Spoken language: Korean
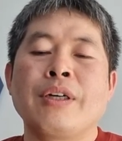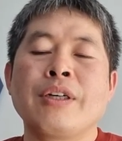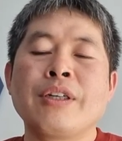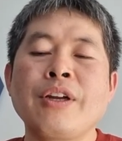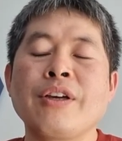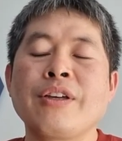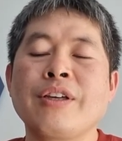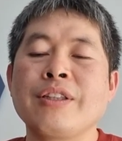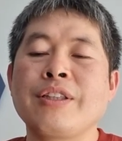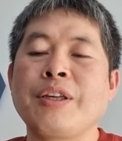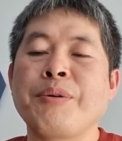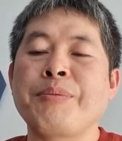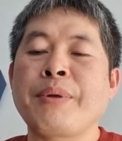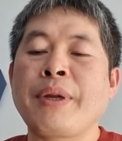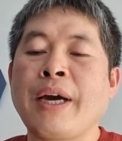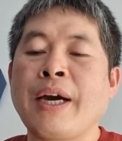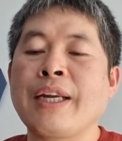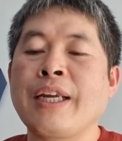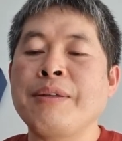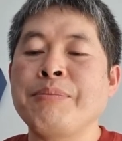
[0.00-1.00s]
그랬기
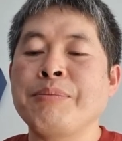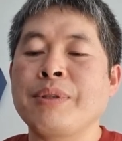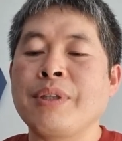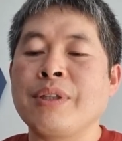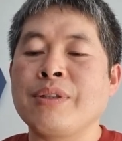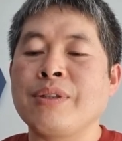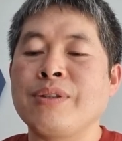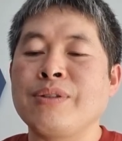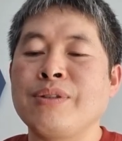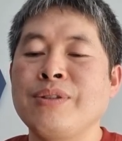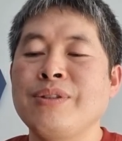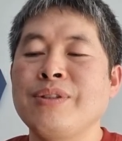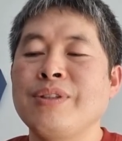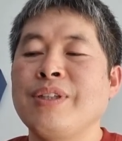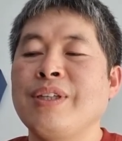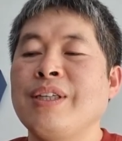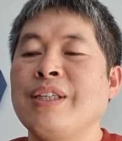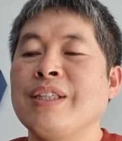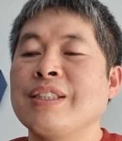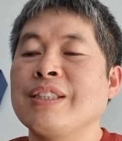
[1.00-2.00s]
때문에
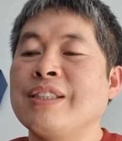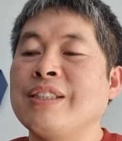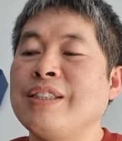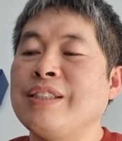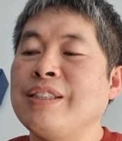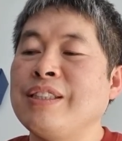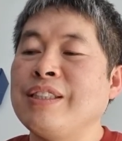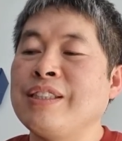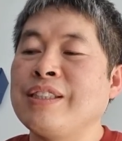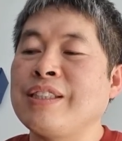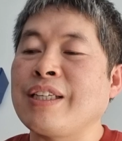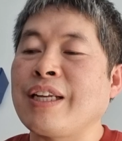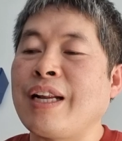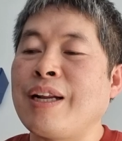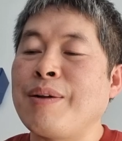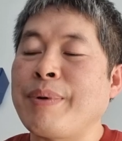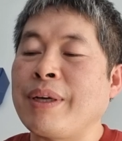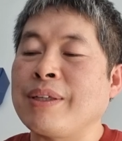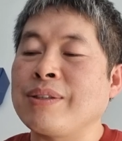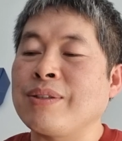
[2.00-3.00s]
하나님께서는 그
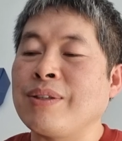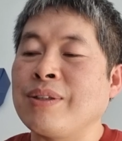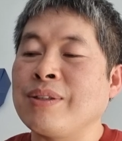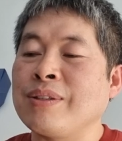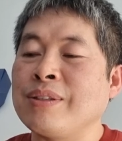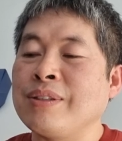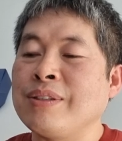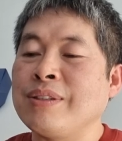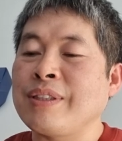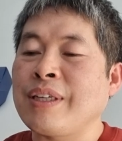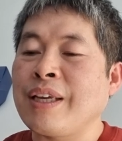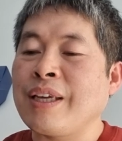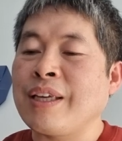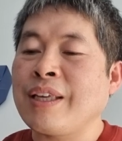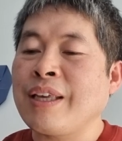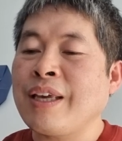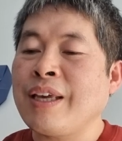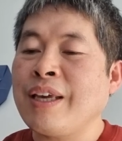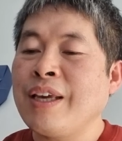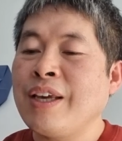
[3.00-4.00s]
이스라엘
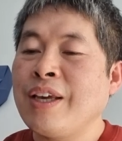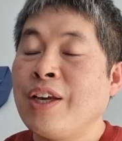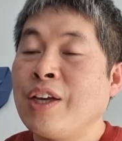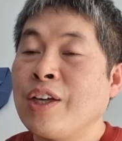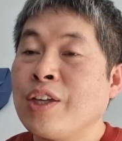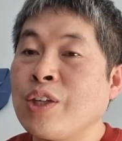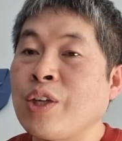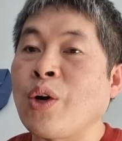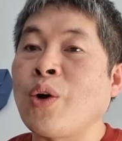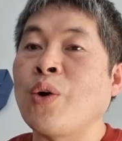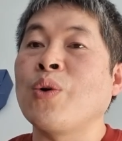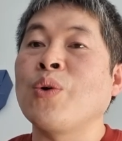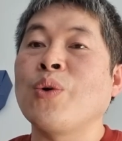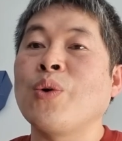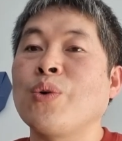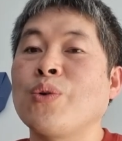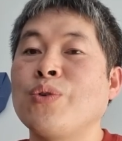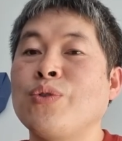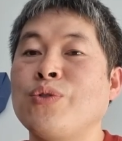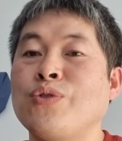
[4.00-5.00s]
백성들에게
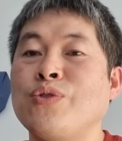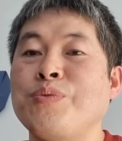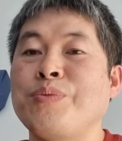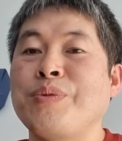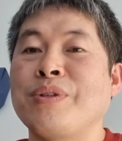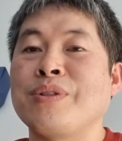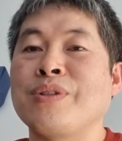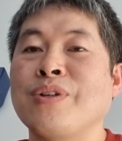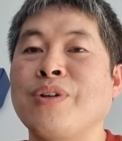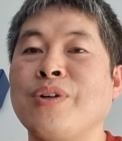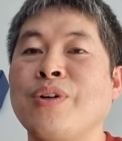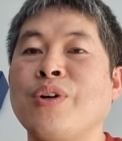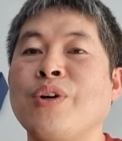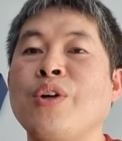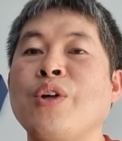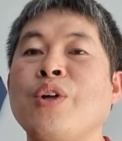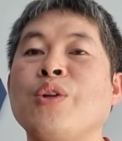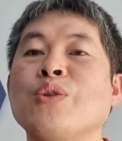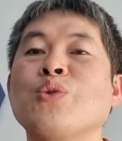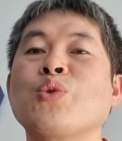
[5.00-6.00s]
경고를 주면서
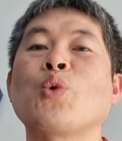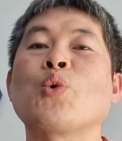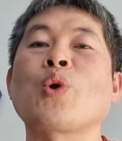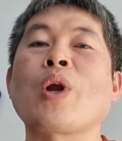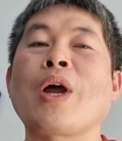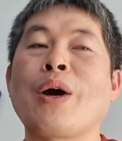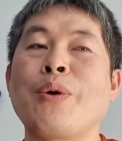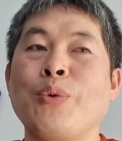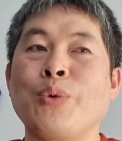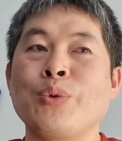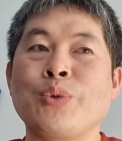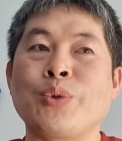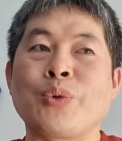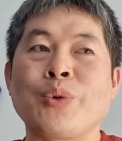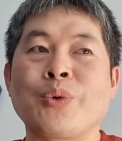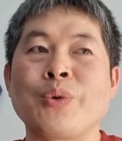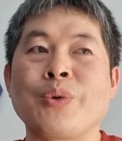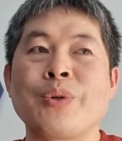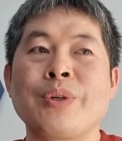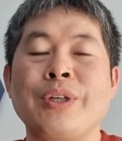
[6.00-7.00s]

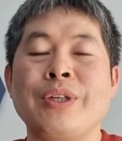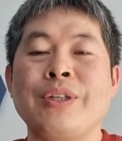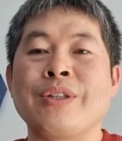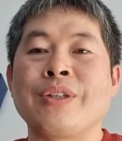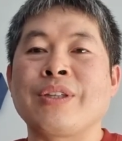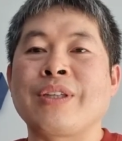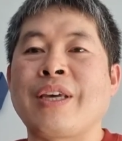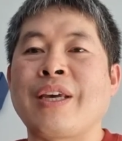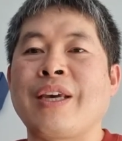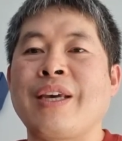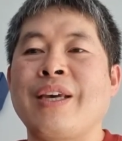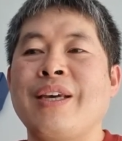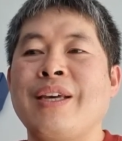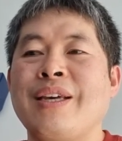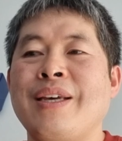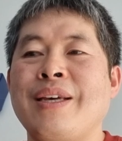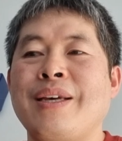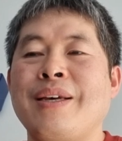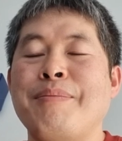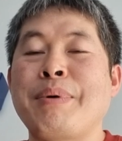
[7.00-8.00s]
돌아오도록 이렇게
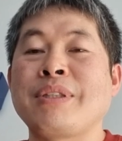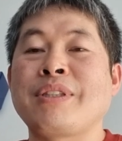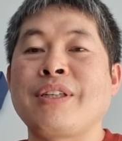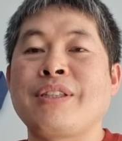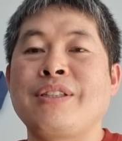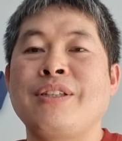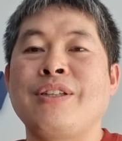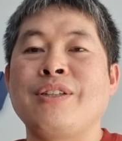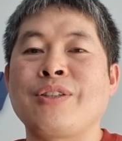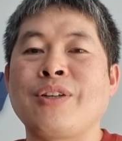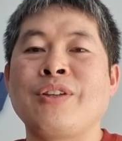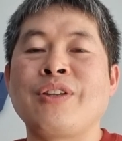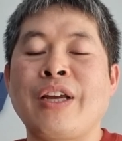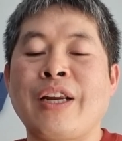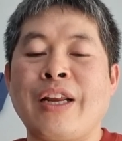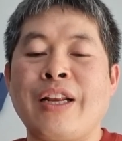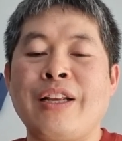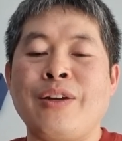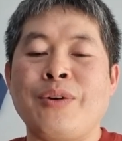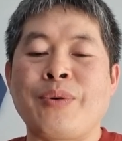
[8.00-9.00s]
메시지를
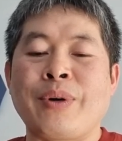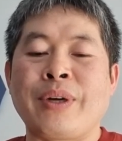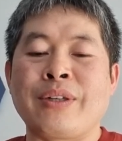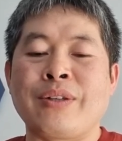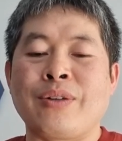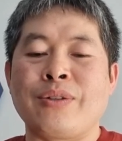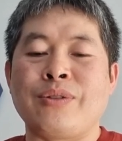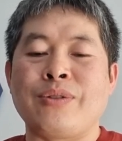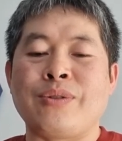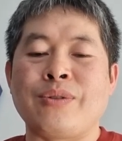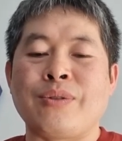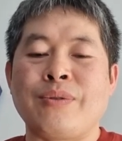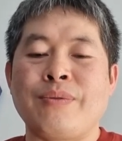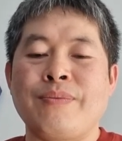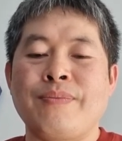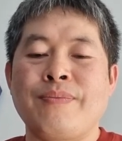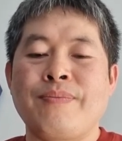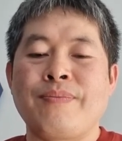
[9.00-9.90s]
전달하려고 하는 것이죠.